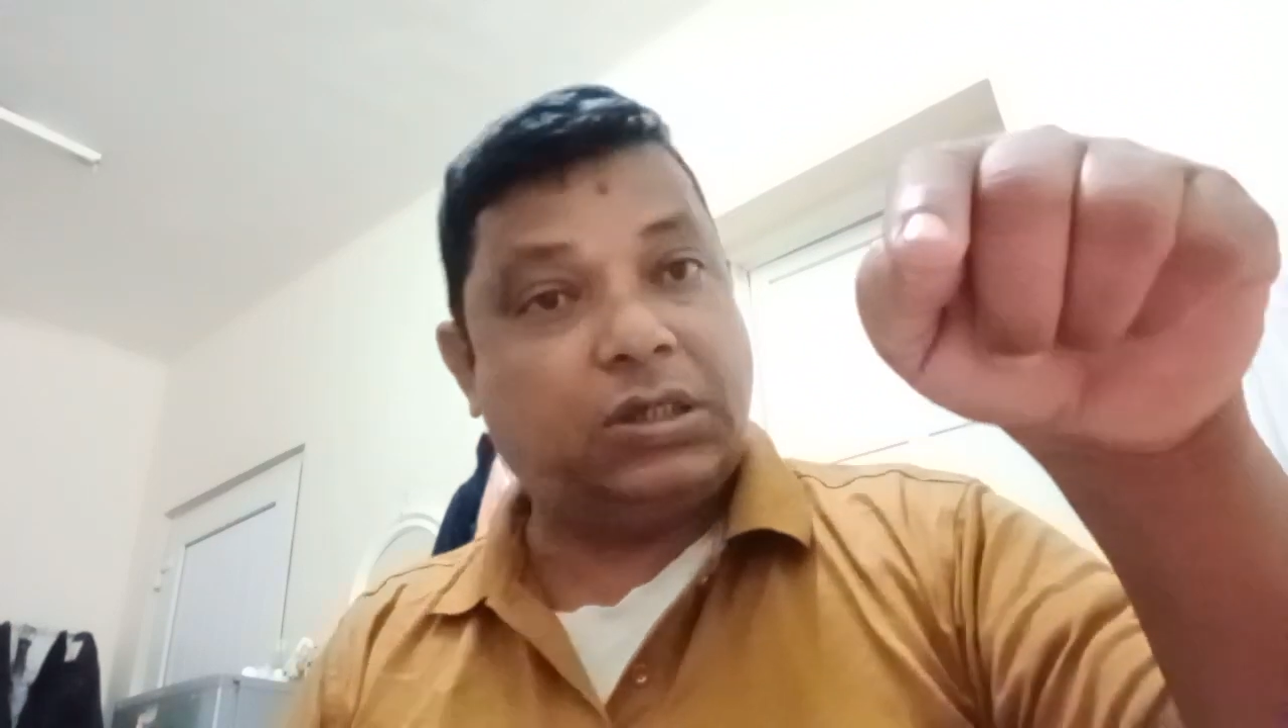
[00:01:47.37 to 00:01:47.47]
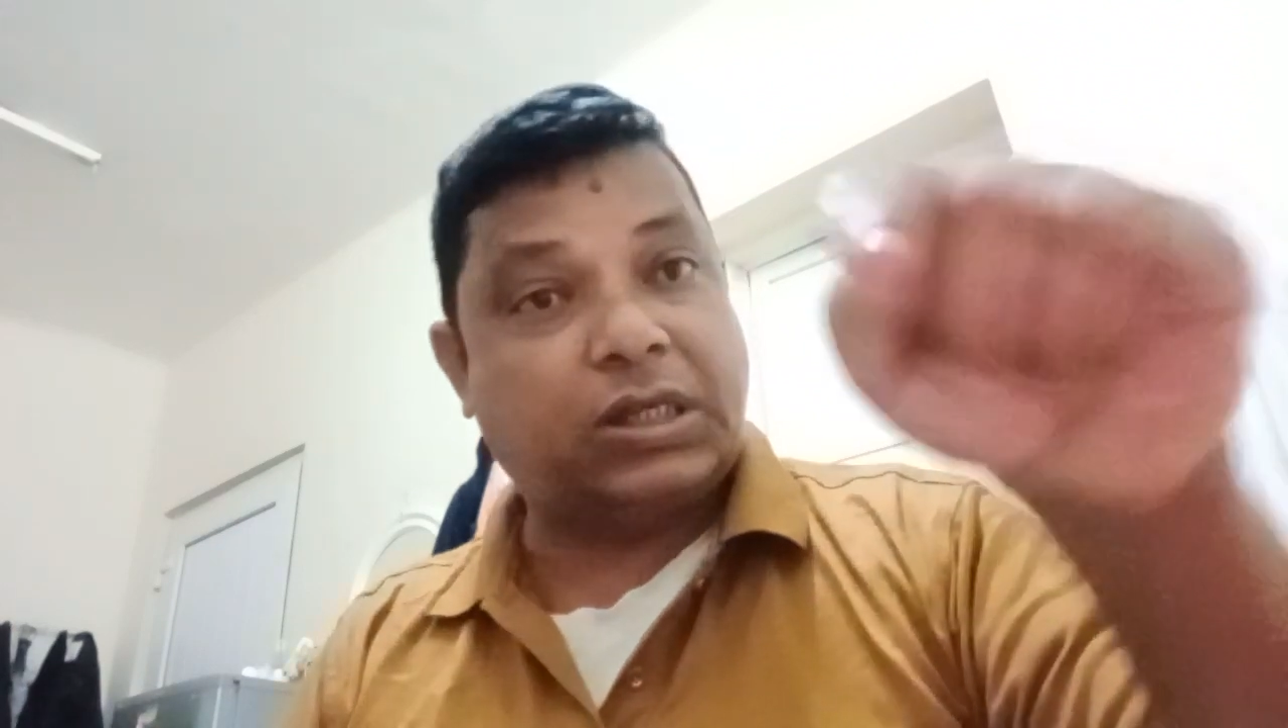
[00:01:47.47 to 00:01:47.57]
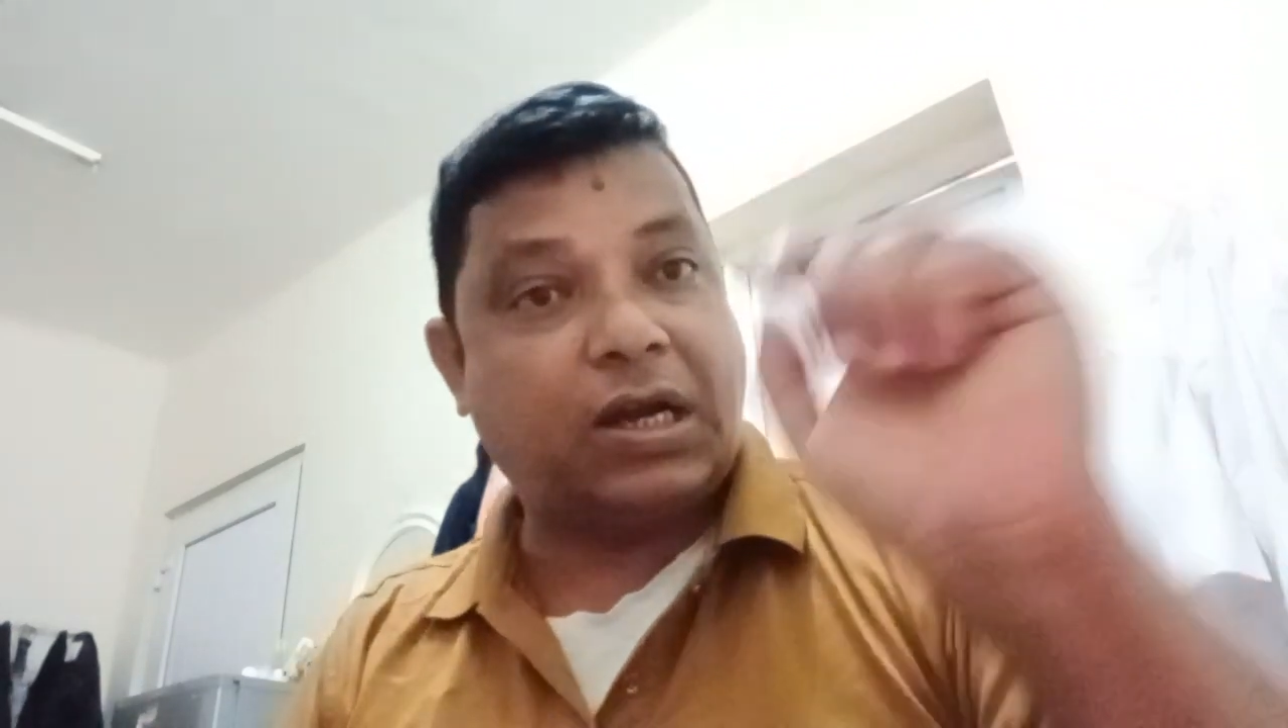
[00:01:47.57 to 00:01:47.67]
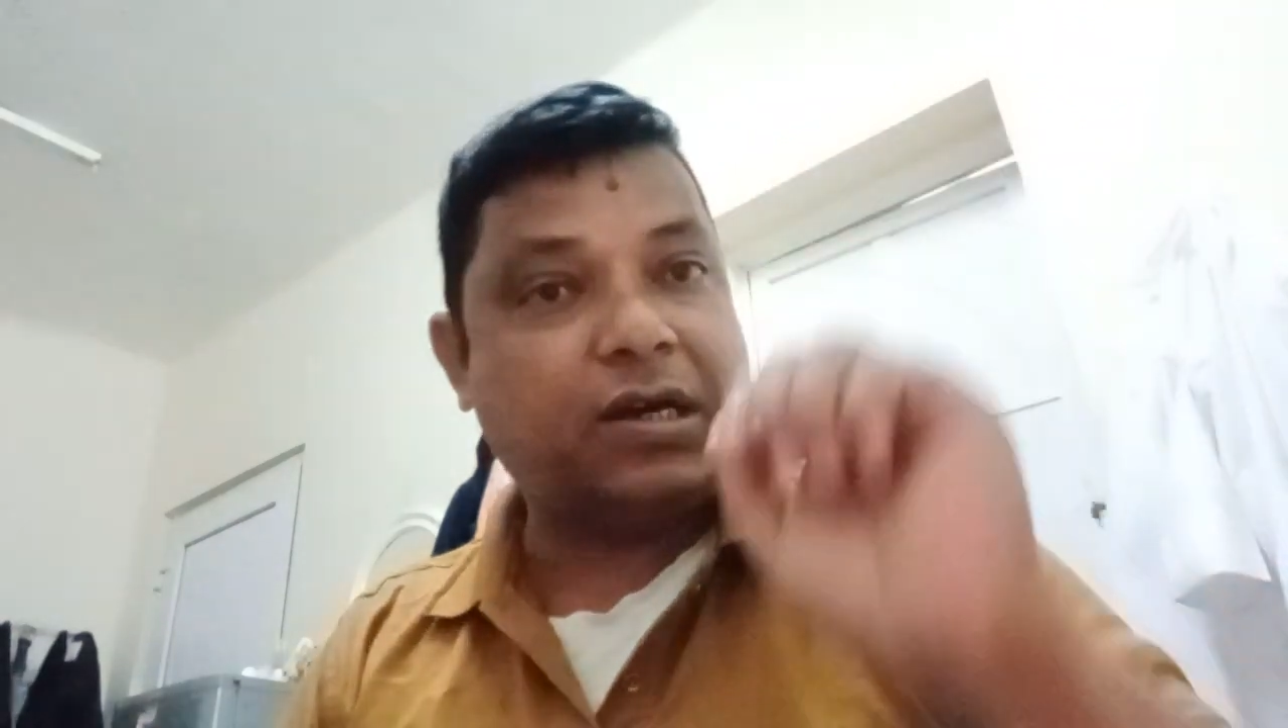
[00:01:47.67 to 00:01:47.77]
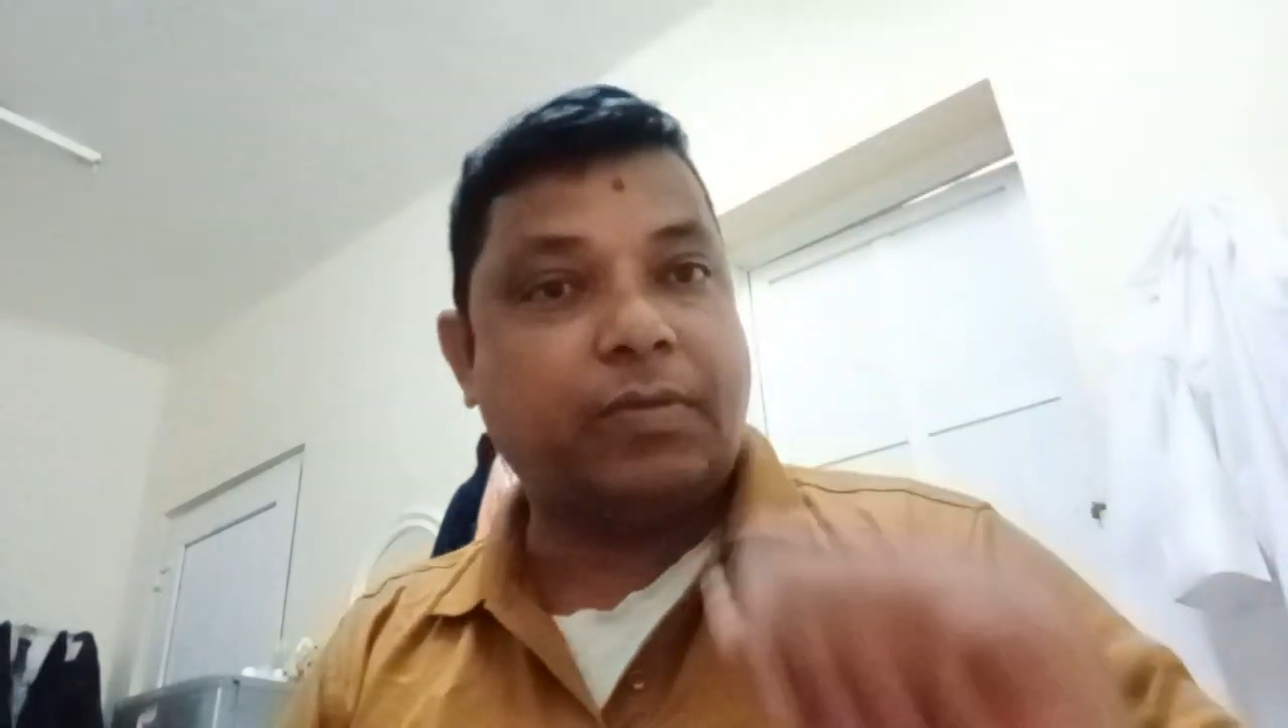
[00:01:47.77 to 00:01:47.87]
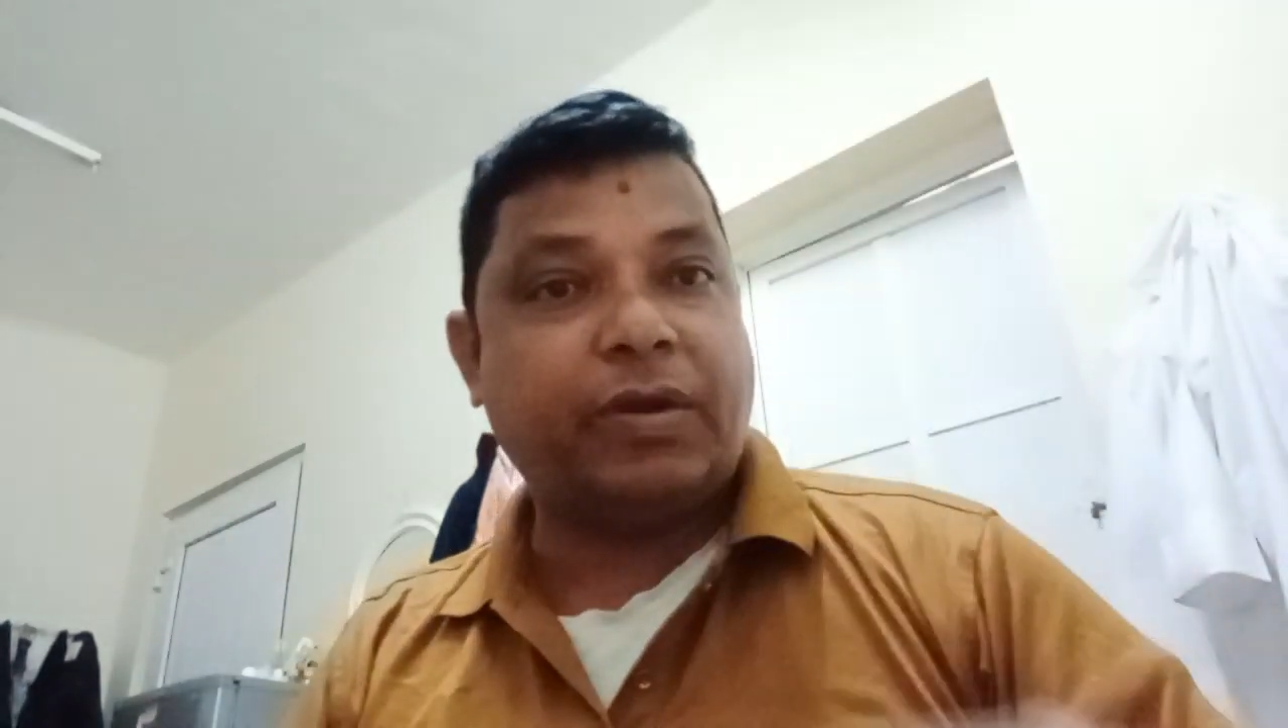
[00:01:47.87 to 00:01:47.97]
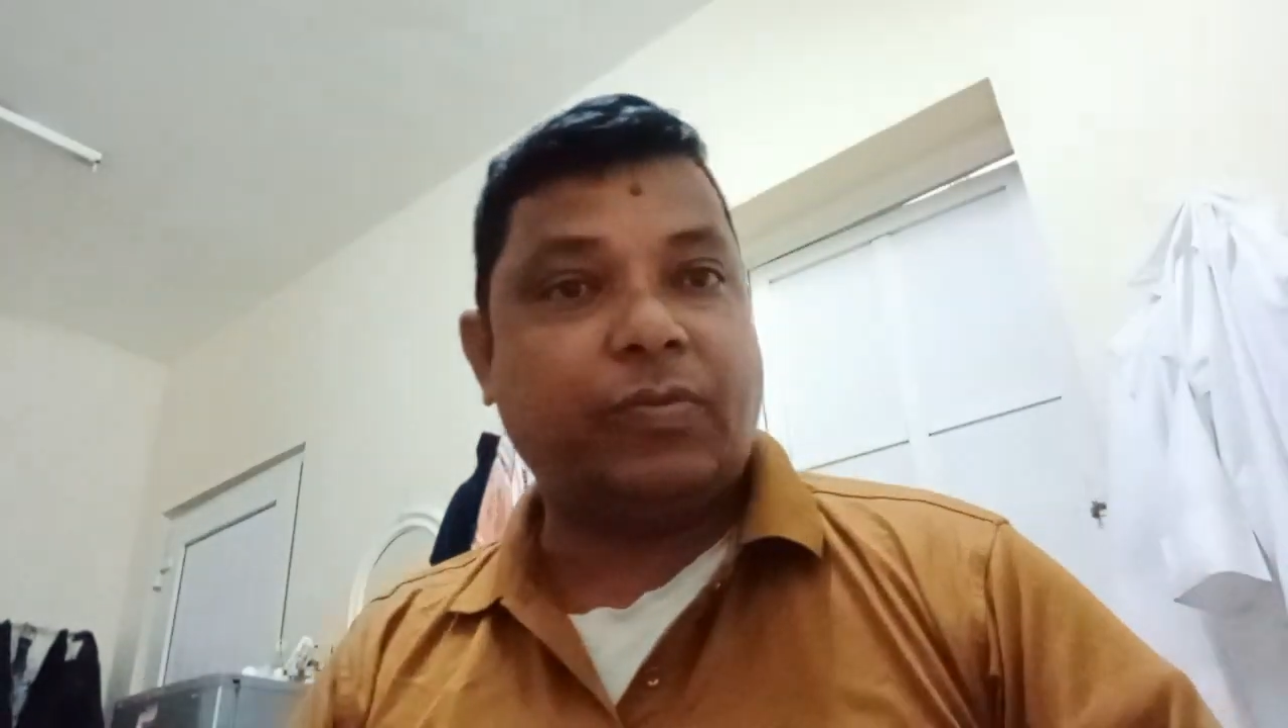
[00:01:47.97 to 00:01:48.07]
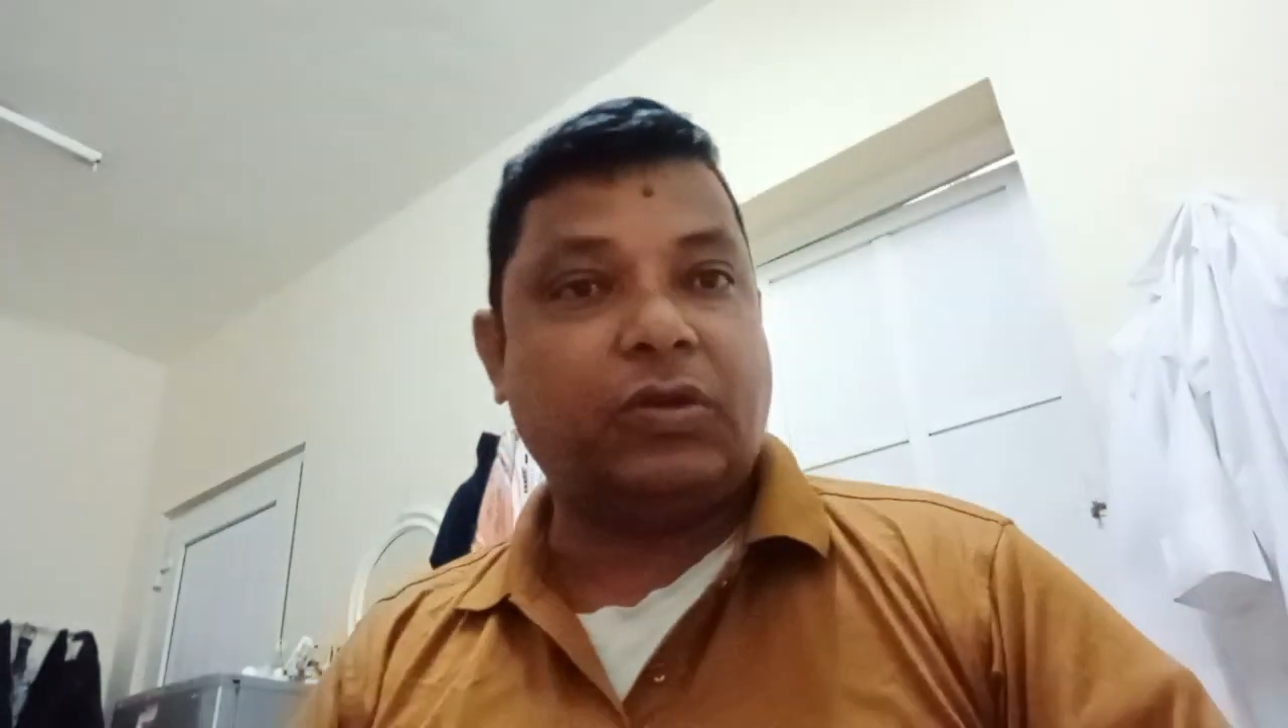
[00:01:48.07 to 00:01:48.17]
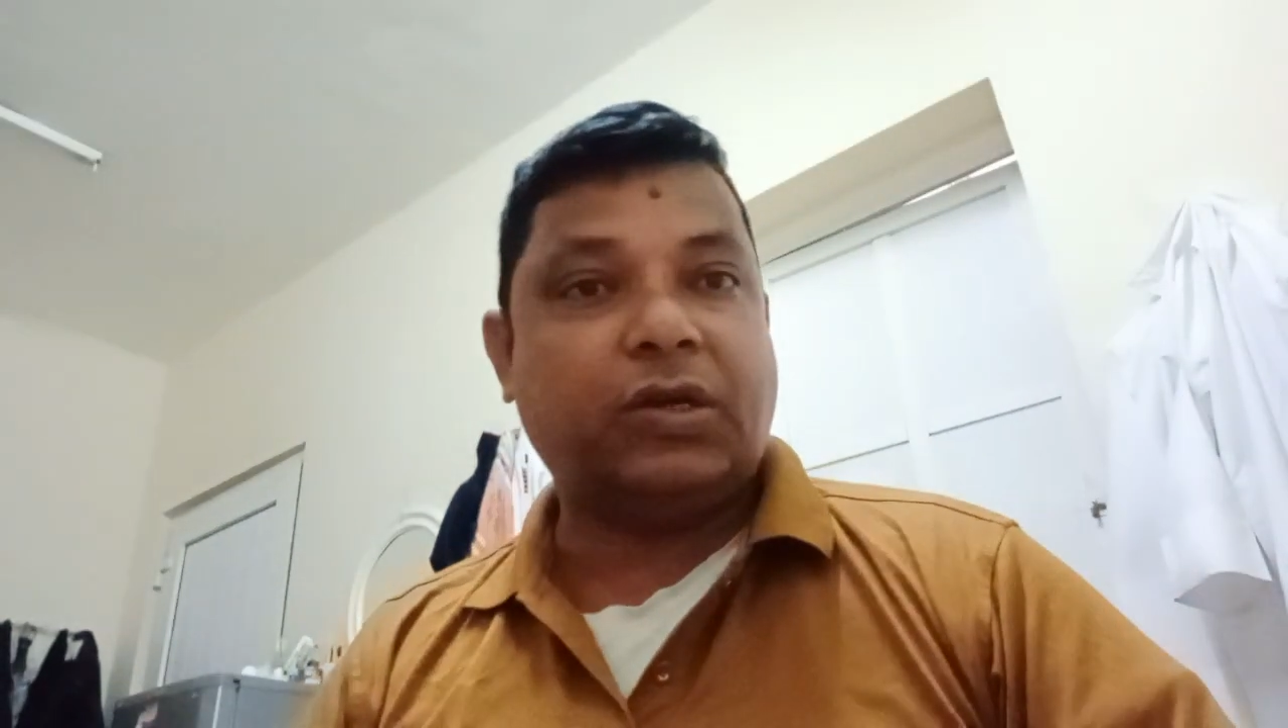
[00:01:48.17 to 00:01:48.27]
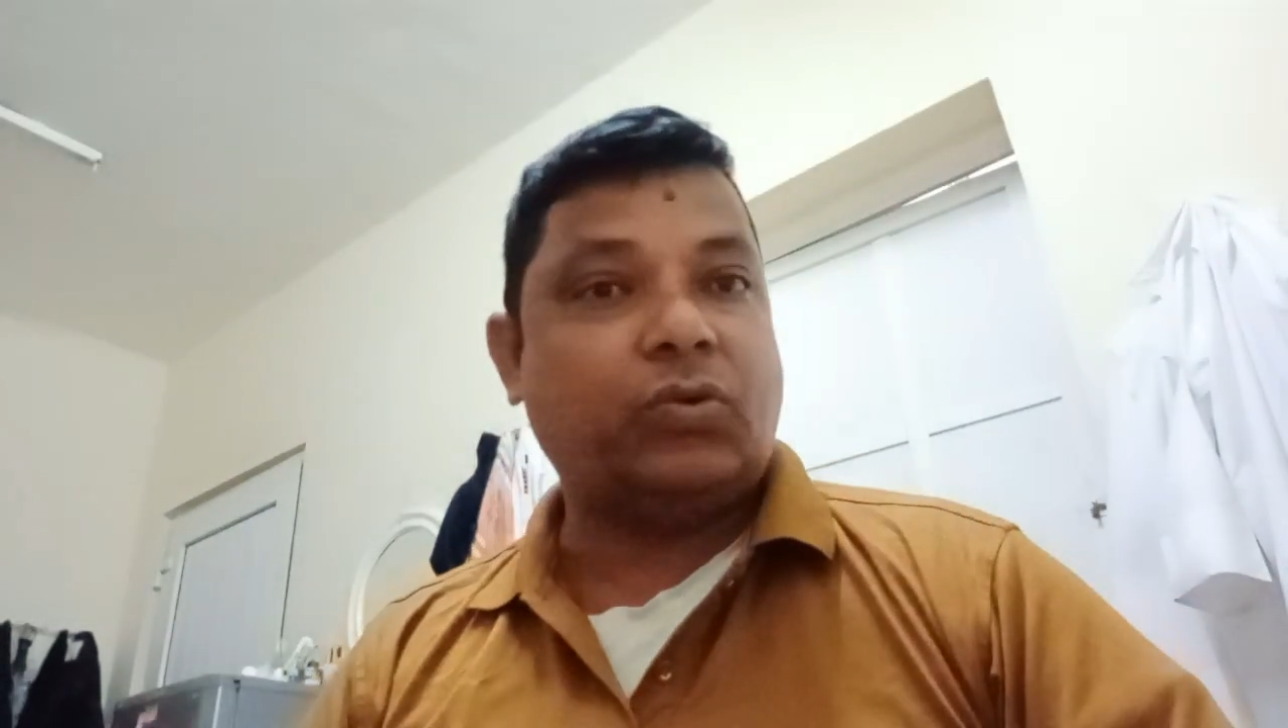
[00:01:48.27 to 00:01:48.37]
জাহান নামের
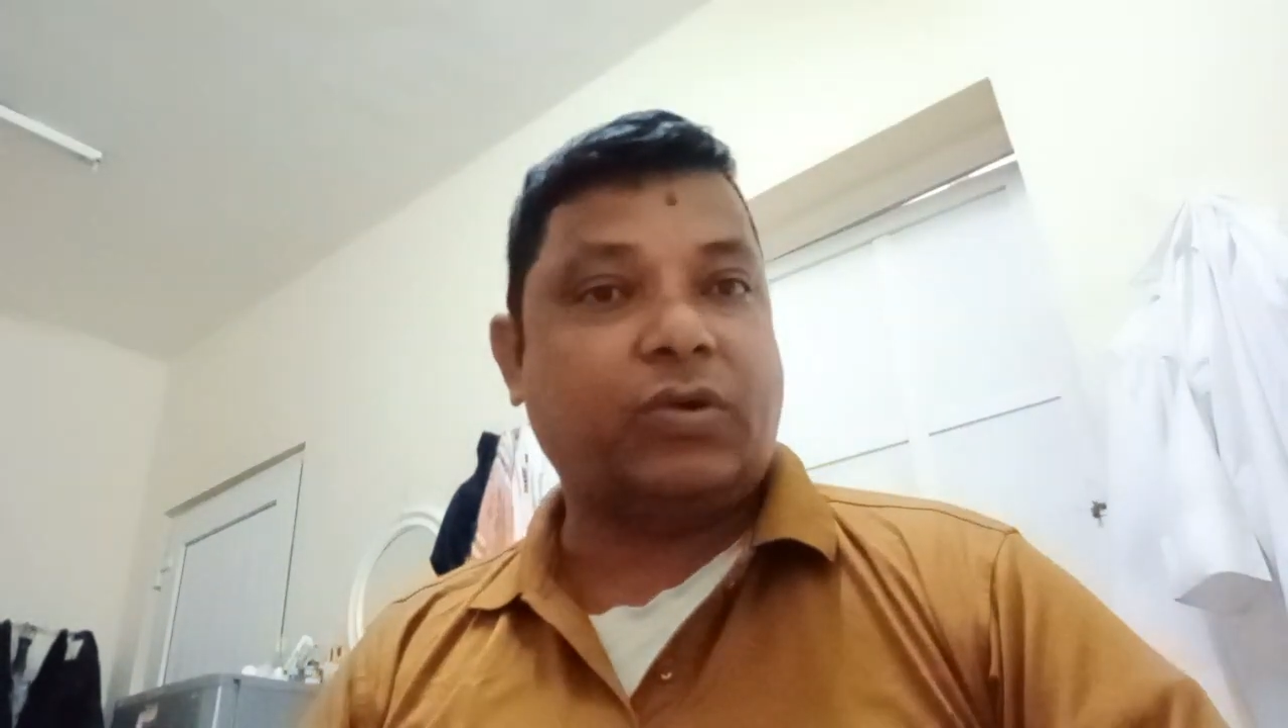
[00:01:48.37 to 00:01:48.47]
মধ্যে